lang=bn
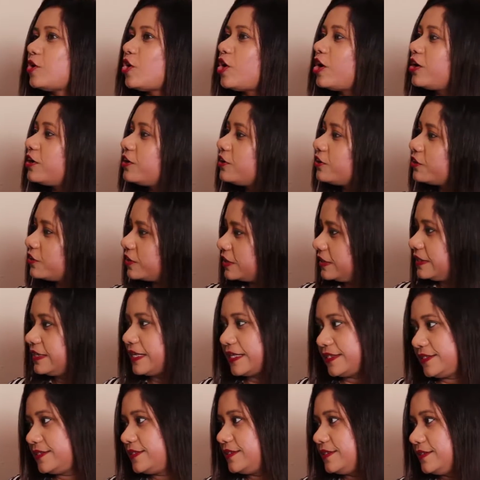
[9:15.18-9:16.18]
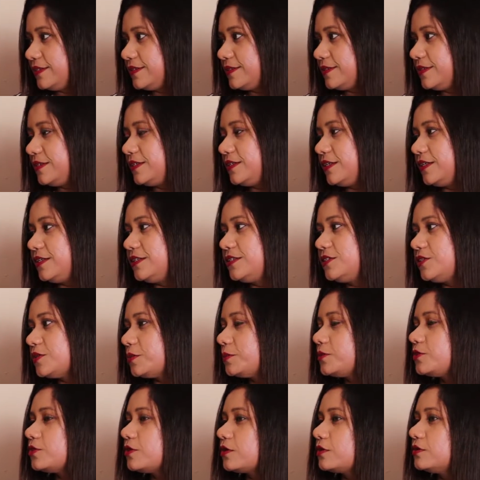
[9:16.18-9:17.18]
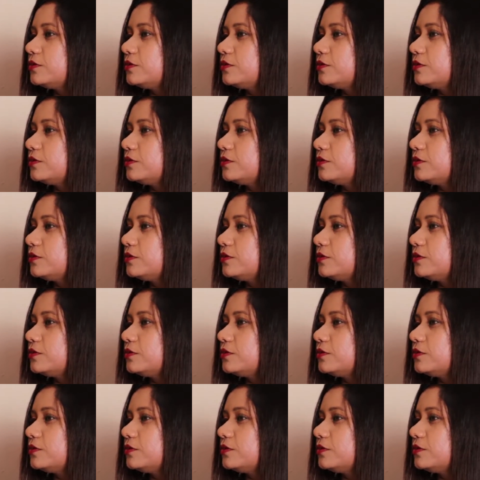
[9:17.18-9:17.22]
মহানায়কের নাতি এই হিসাবে